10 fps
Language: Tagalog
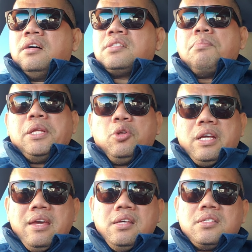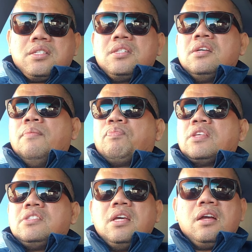sa Middle East,
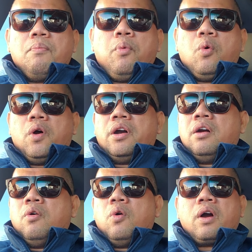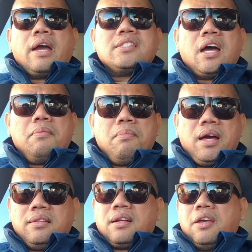Singapore o kahit saan
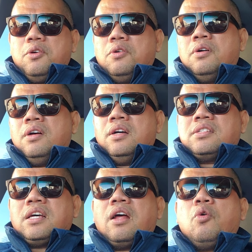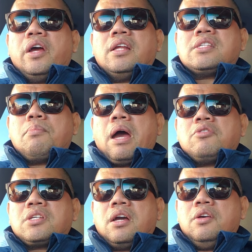man kayo. Sana ho ay nasa
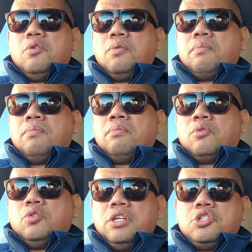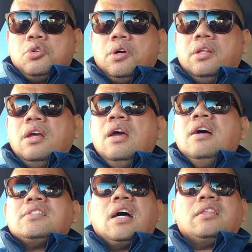maayos kayong kondisyon.
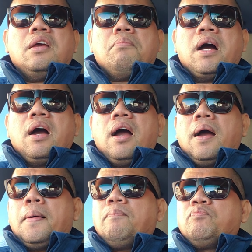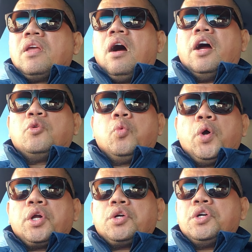Sa ating mga hard
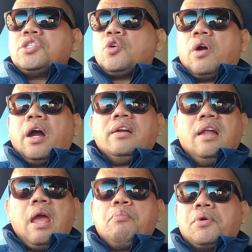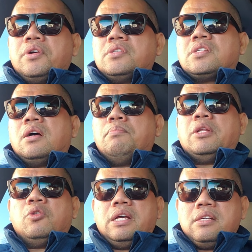workers or hard laborers sa
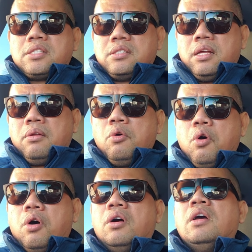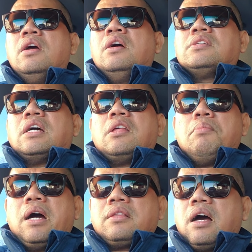Middle East din ho. Sa ating
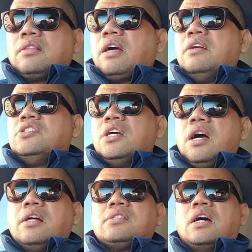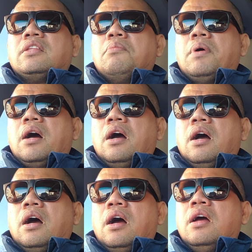mga tatay dyan, sa ating mga
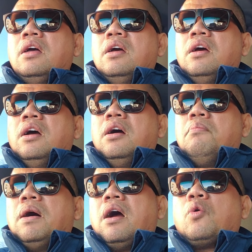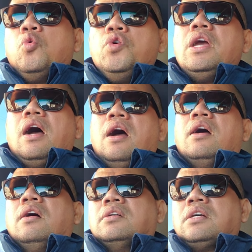mga kuya,
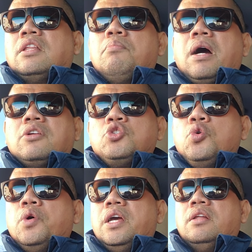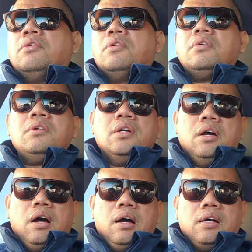sa ating mga tsuhin no
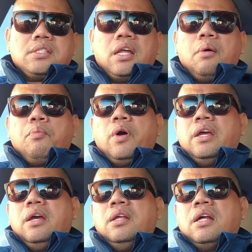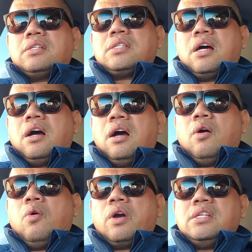uh, sana po ay nasa
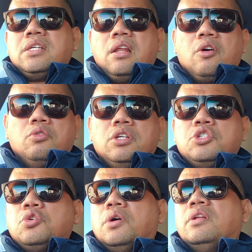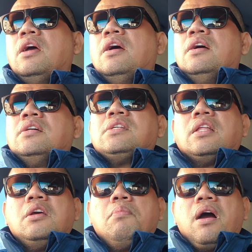okay silang kondisyon sa
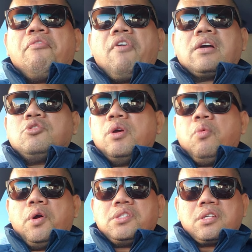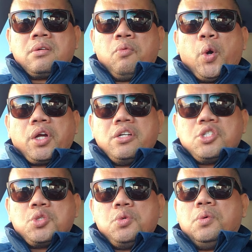ating mga factory works,
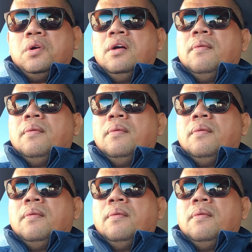workers too